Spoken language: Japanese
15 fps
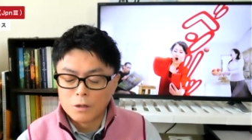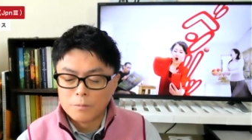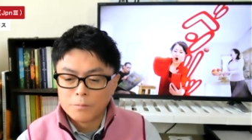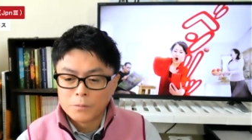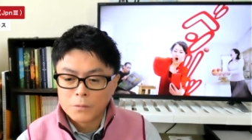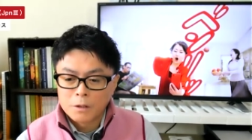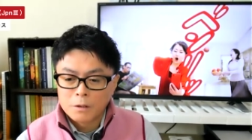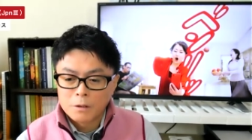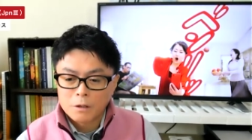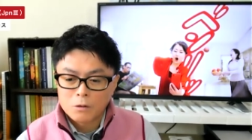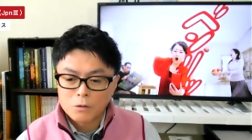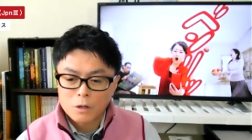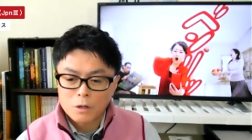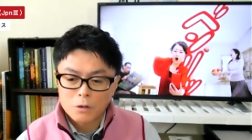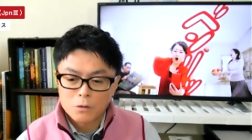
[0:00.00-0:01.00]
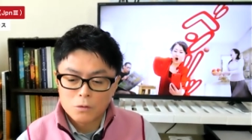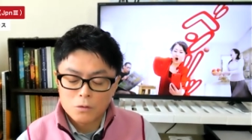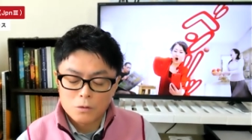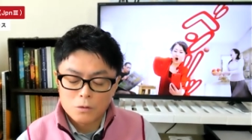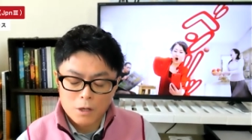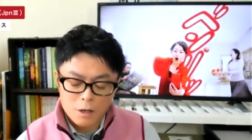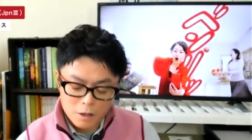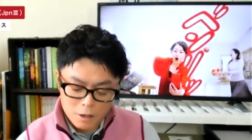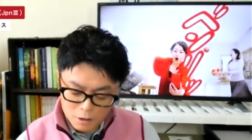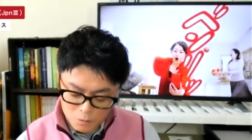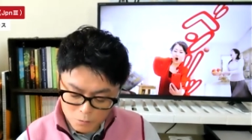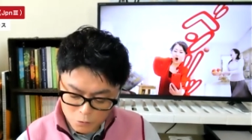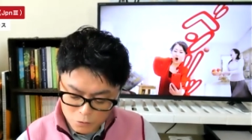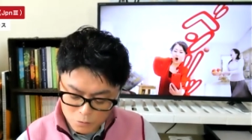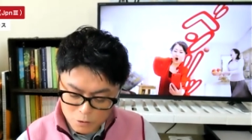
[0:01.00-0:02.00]
だからそれがどう結果
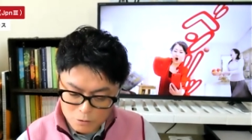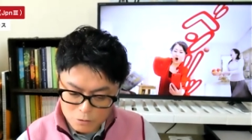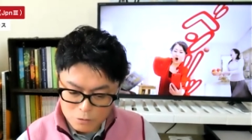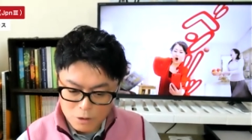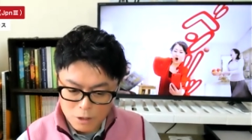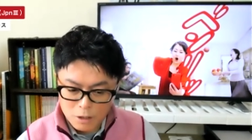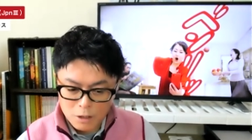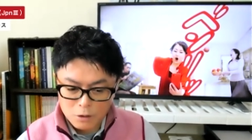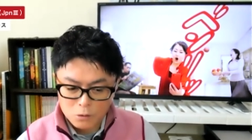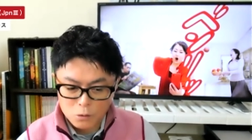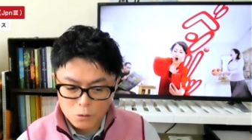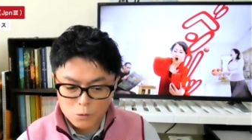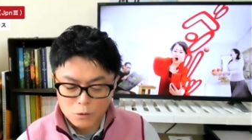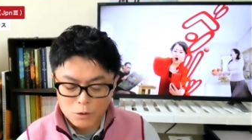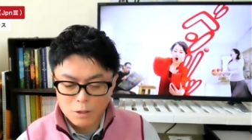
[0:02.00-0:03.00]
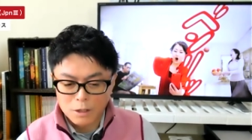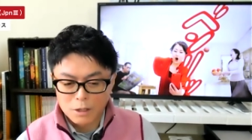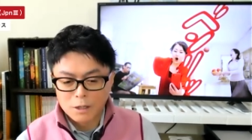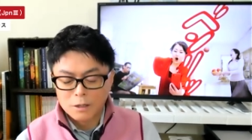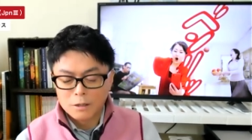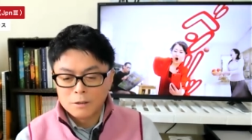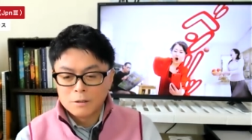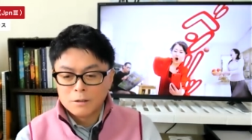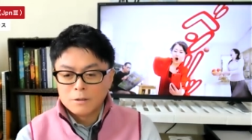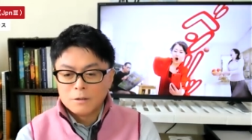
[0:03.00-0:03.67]
に結びつくかなと思ったら、